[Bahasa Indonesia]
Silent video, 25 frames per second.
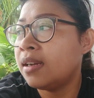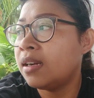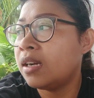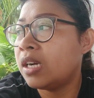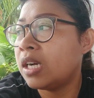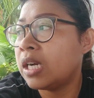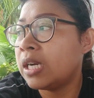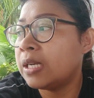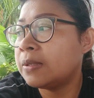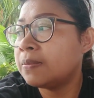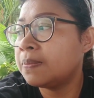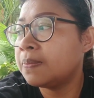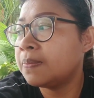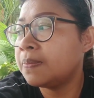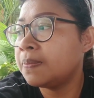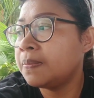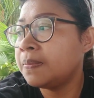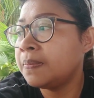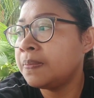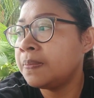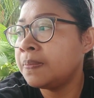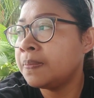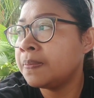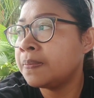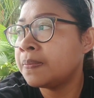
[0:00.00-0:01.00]
um,
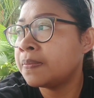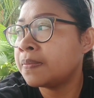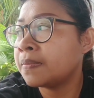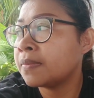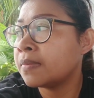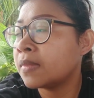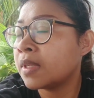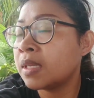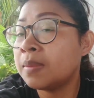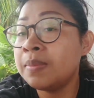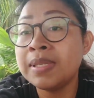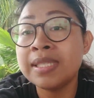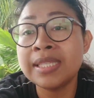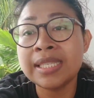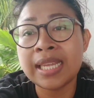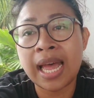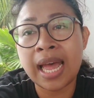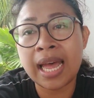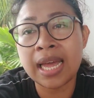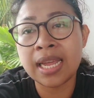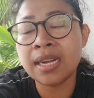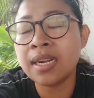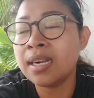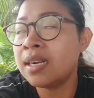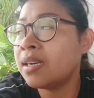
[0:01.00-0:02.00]

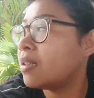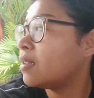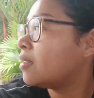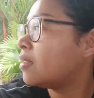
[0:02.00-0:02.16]
besar